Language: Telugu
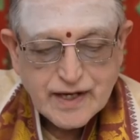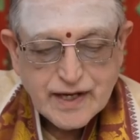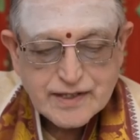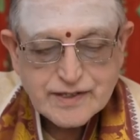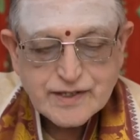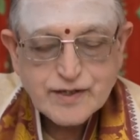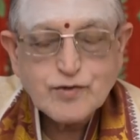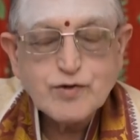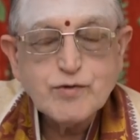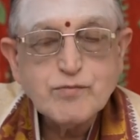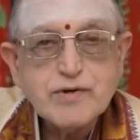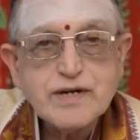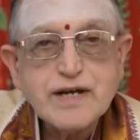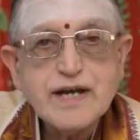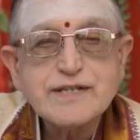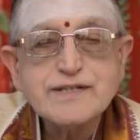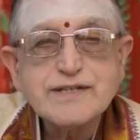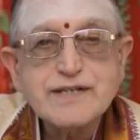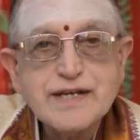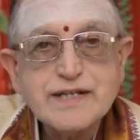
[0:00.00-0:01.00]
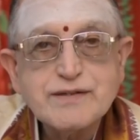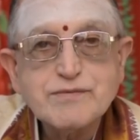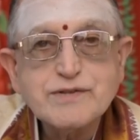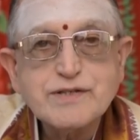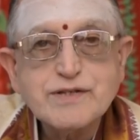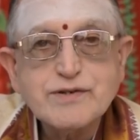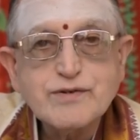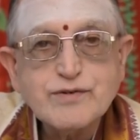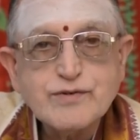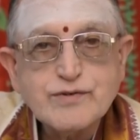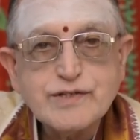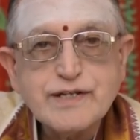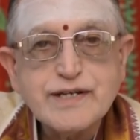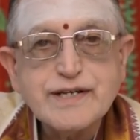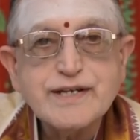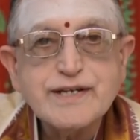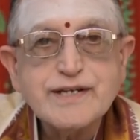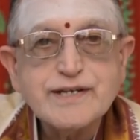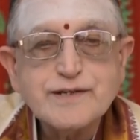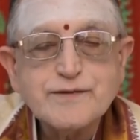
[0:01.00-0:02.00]
అసలు కుంభరాశికి అధిపతి ఎవరు
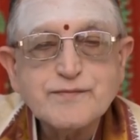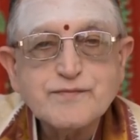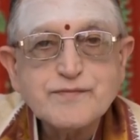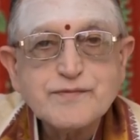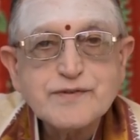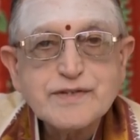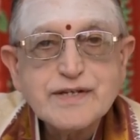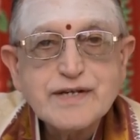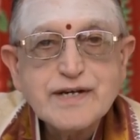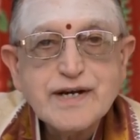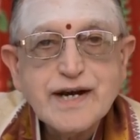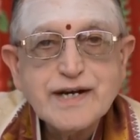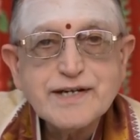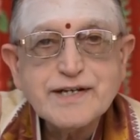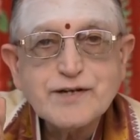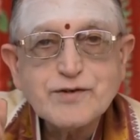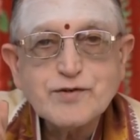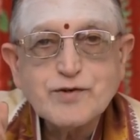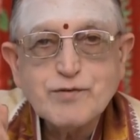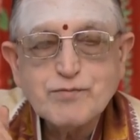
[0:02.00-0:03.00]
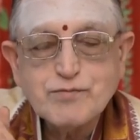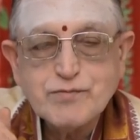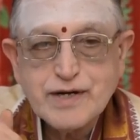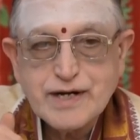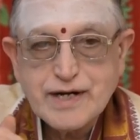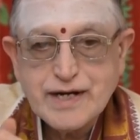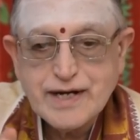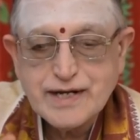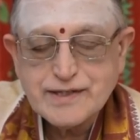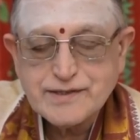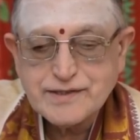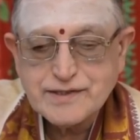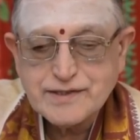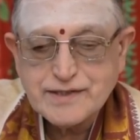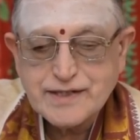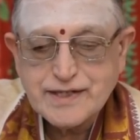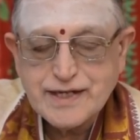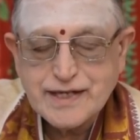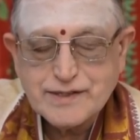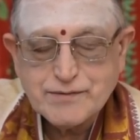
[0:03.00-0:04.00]
శని అంటే
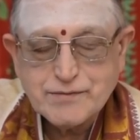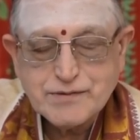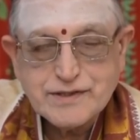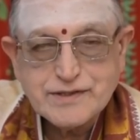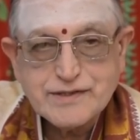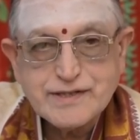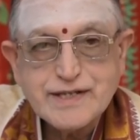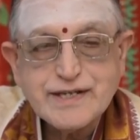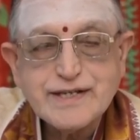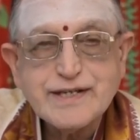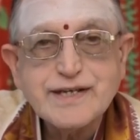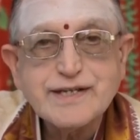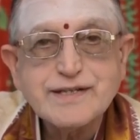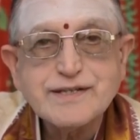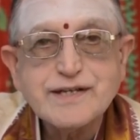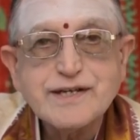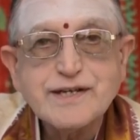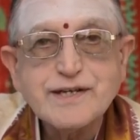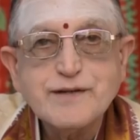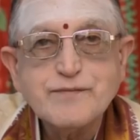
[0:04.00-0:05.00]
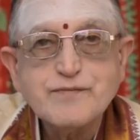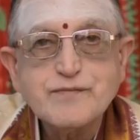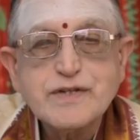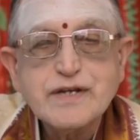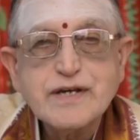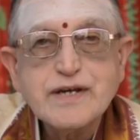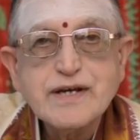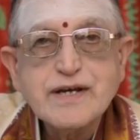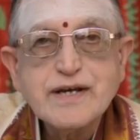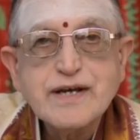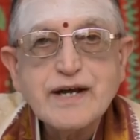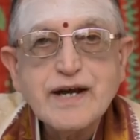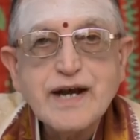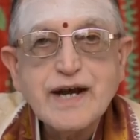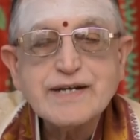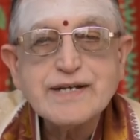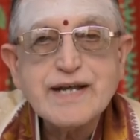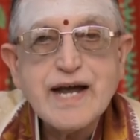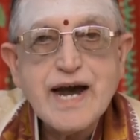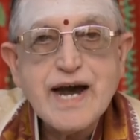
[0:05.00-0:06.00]
కుంభరాశికి అధిపతి శని అయితే
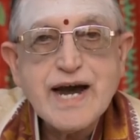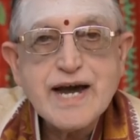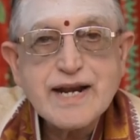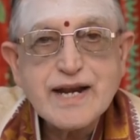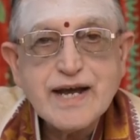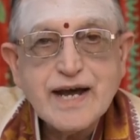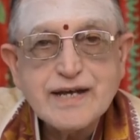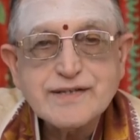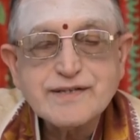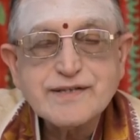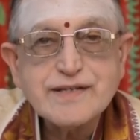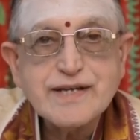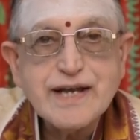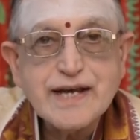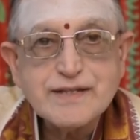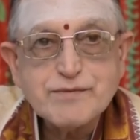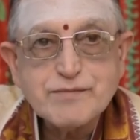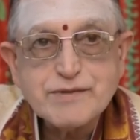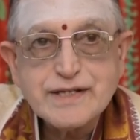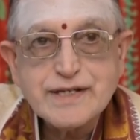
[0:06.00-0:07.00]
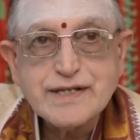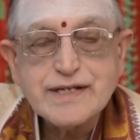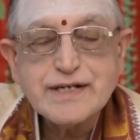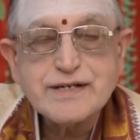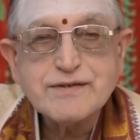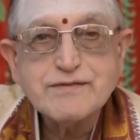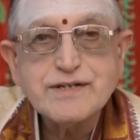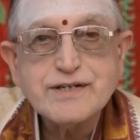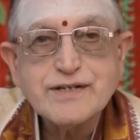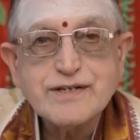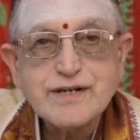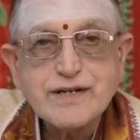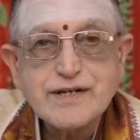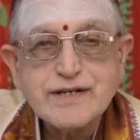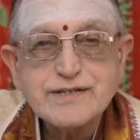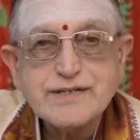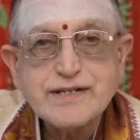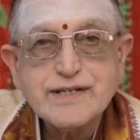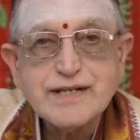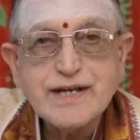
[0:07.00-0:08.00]
అంటే ఆ రాశికి అధిపతి అయినటువంటి
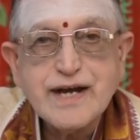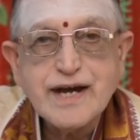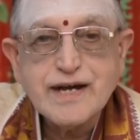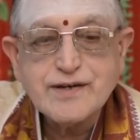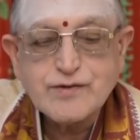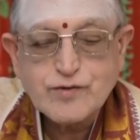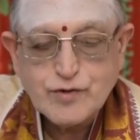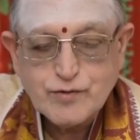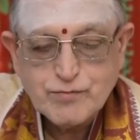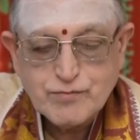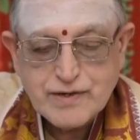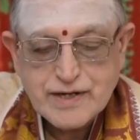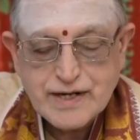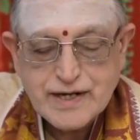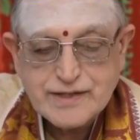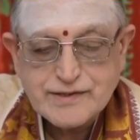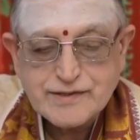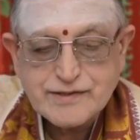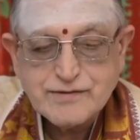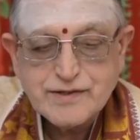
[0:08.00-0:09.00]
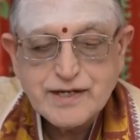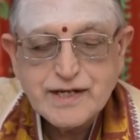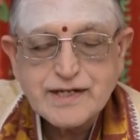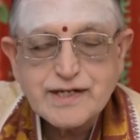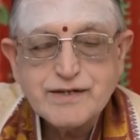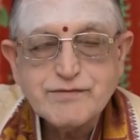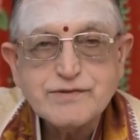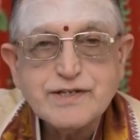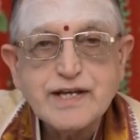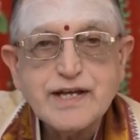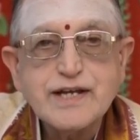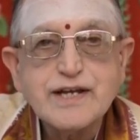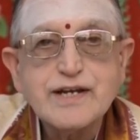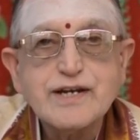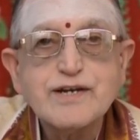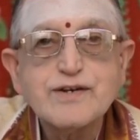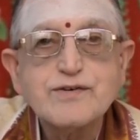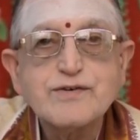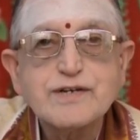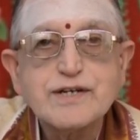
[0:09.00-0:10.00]
యొక్క శని ఆ కుంభరాశి వారికి
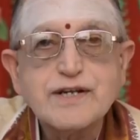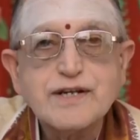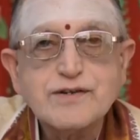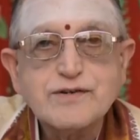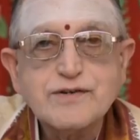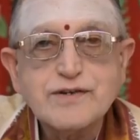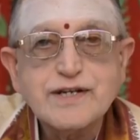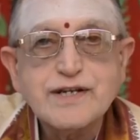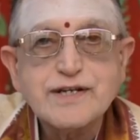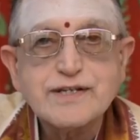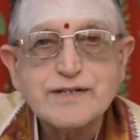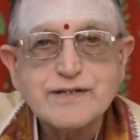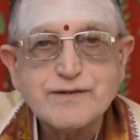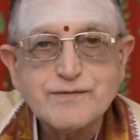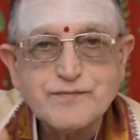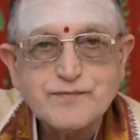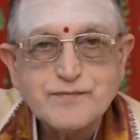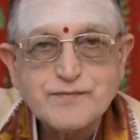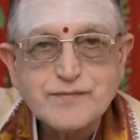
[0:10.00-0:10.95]
వ్యయంలో ఉన్నాడు అని అర్థం